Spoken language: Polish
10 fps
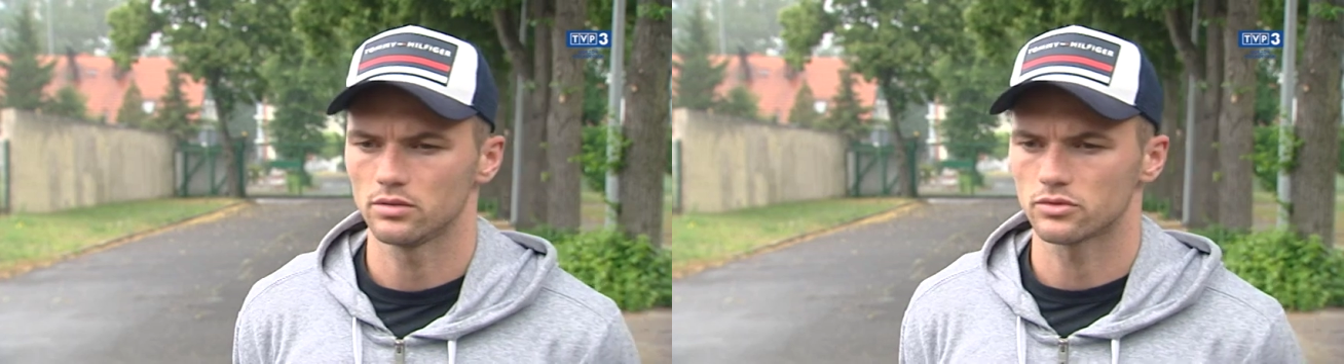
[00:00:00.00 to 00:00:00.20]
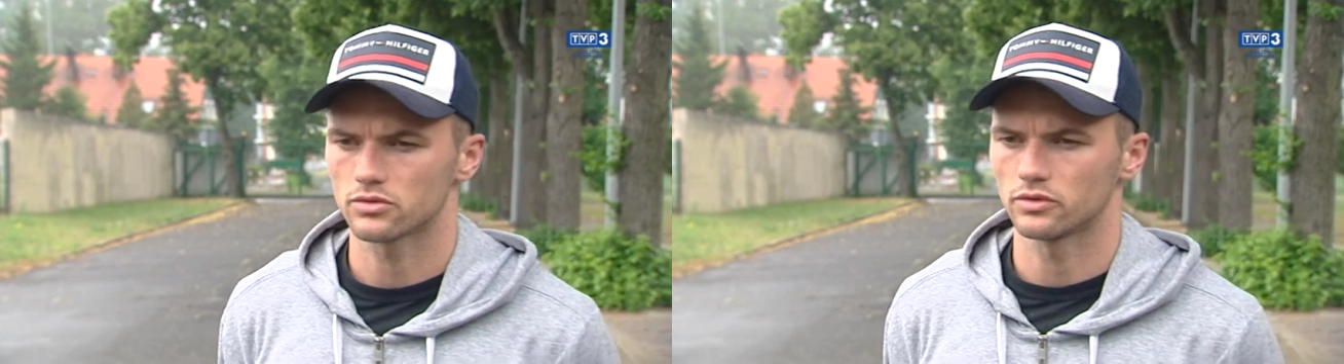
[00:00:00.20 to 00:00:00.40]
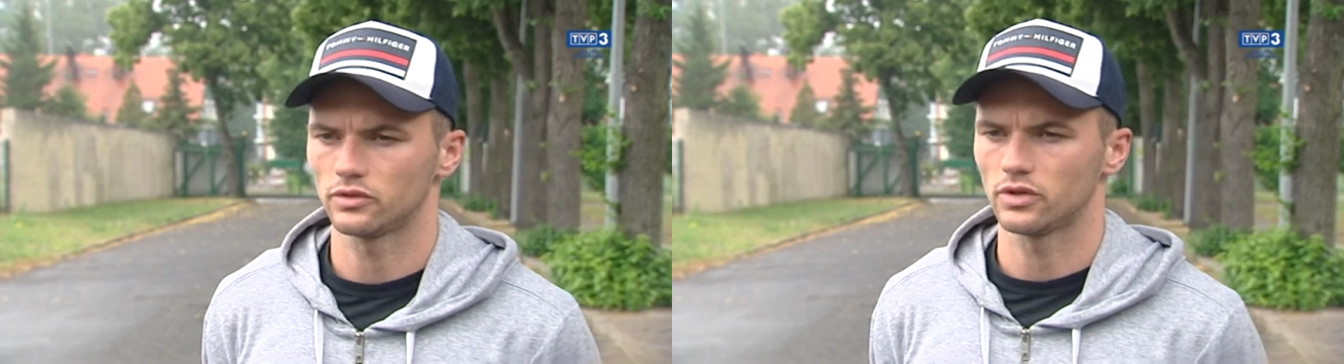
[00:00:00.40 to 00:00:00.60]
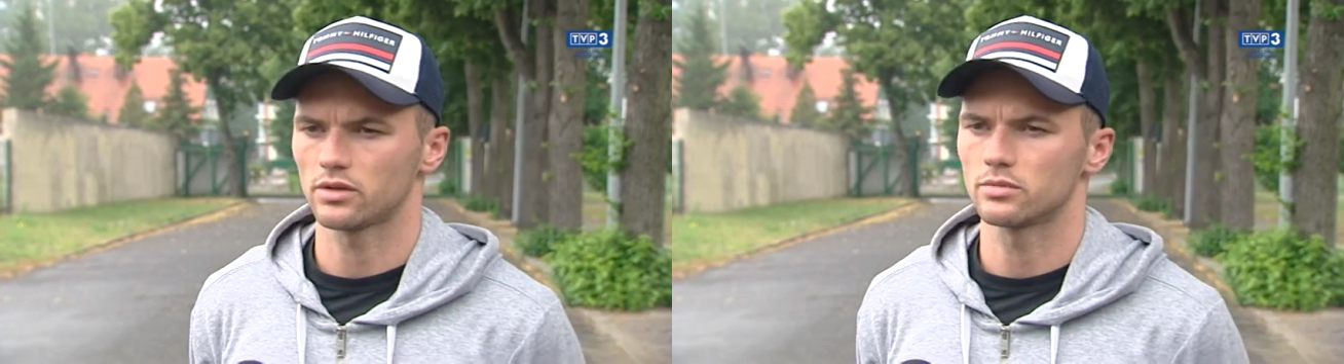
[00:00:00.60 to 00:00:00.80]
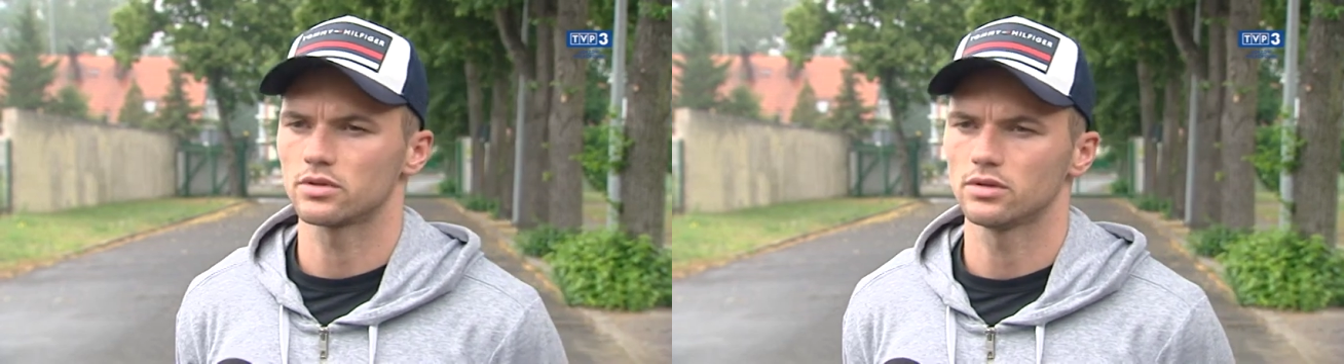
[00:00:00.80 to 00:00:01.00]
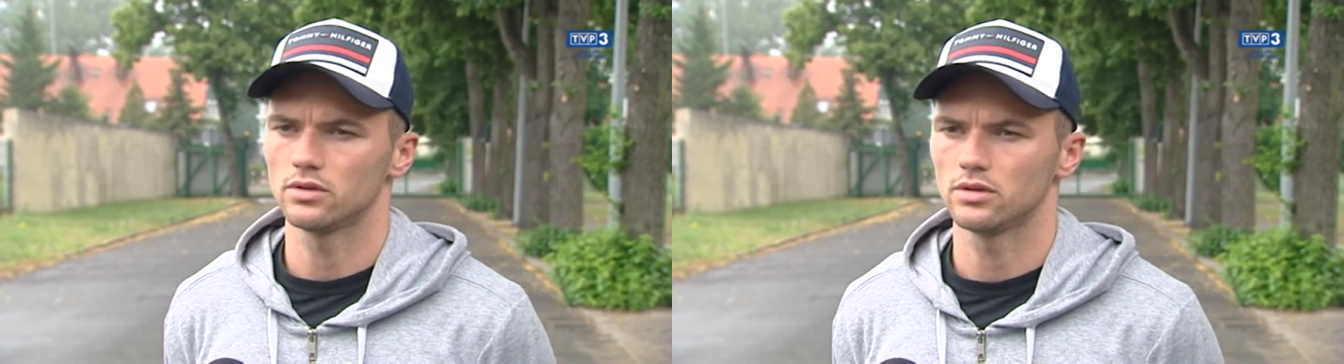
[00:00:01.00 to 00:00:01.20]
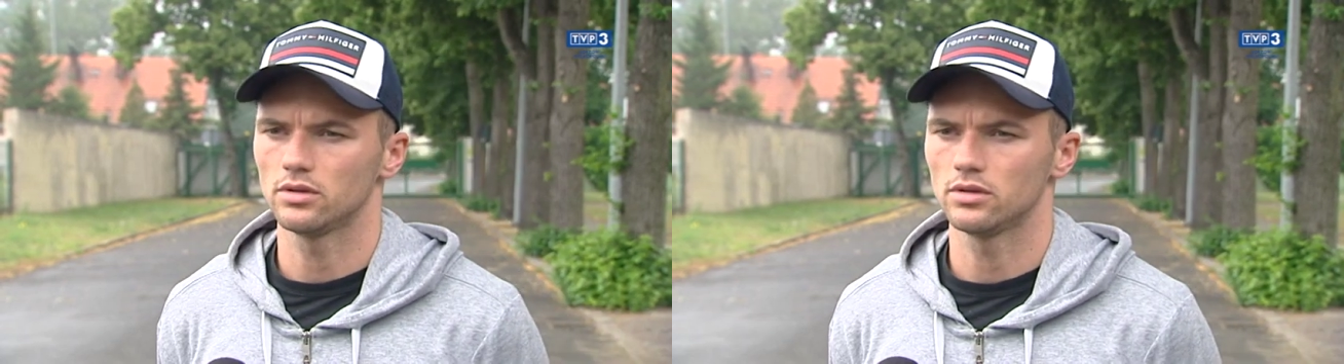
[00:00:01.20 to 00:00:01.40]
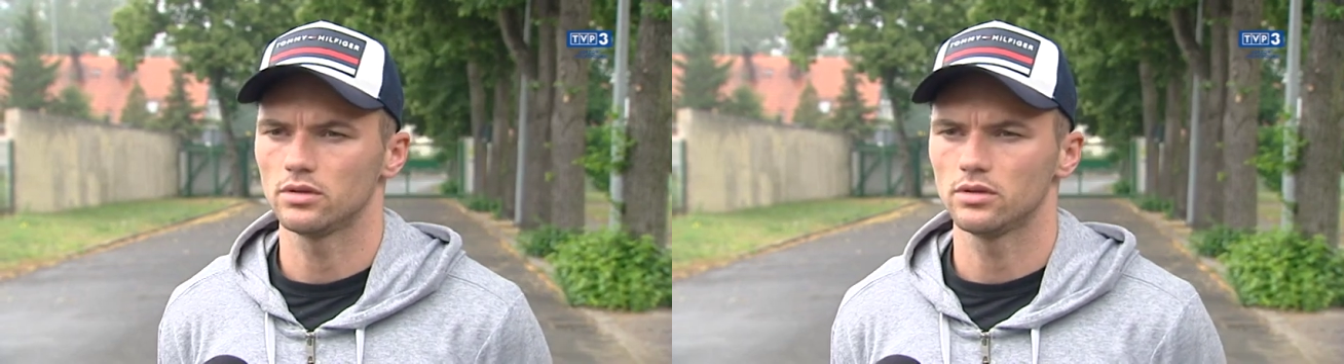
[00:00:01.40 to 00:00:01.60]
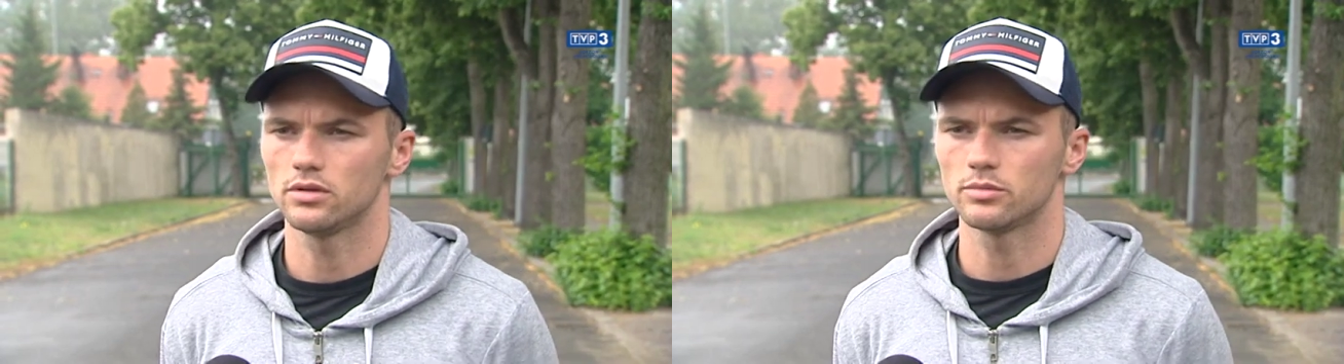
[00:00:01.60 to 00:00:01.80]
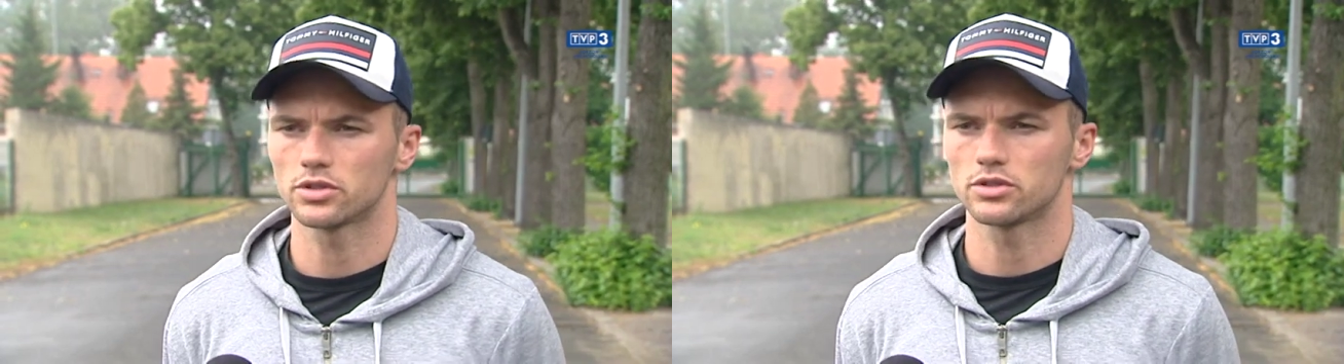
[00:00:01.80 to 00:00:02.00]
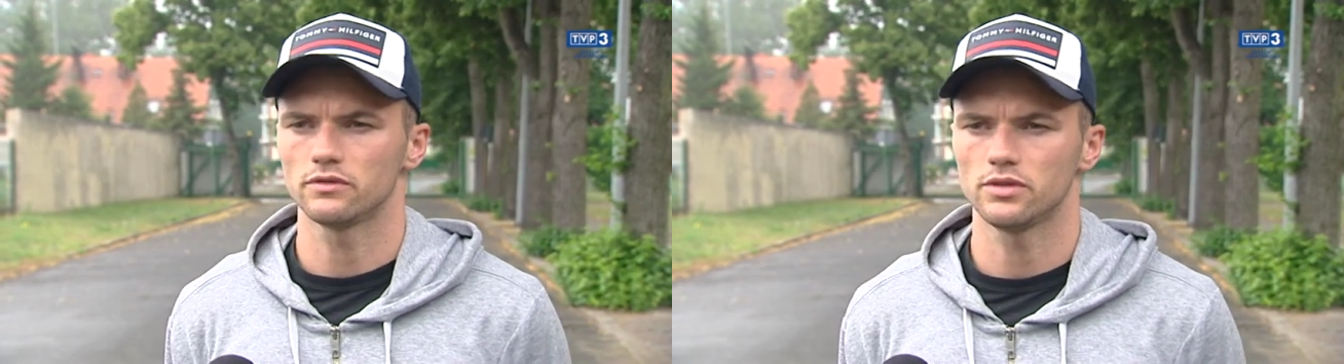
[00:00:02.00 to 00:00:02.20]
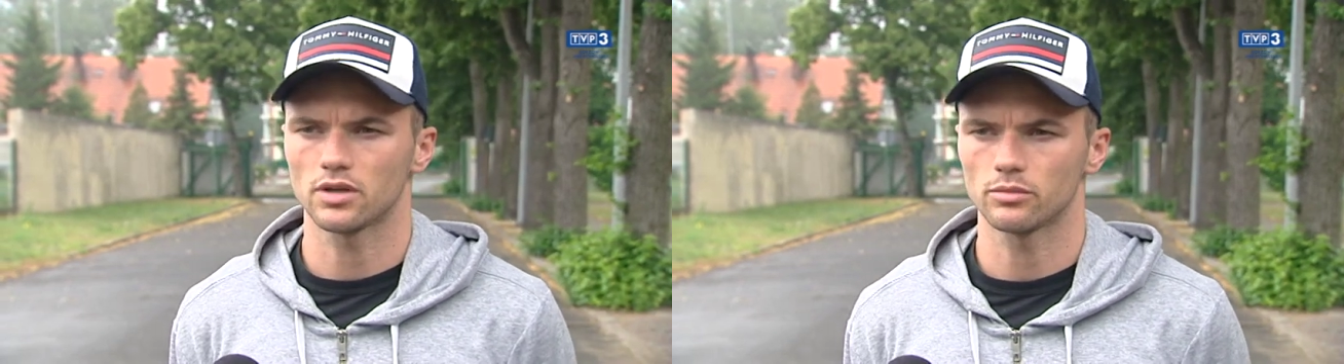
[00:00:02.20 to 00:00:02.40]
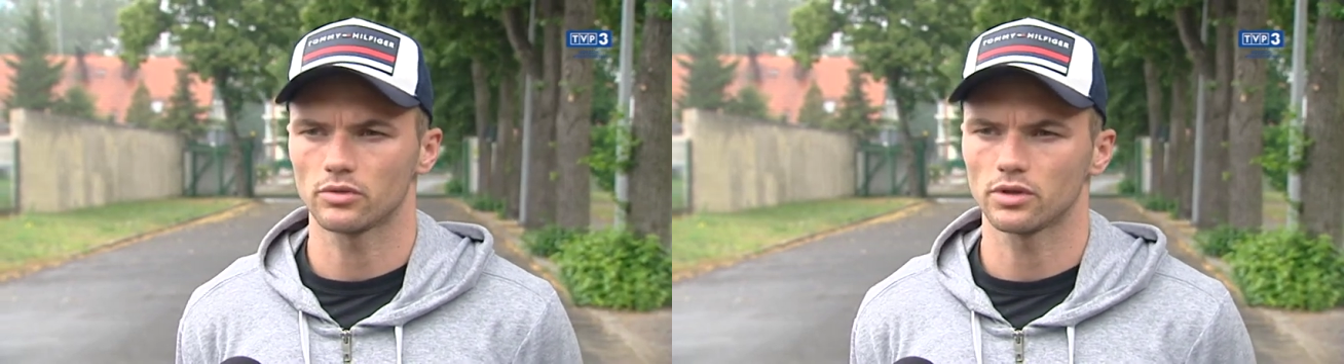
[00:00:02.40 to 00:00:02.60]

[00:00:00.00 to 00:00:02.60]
już z jakimś e, innym przeciwnikiem.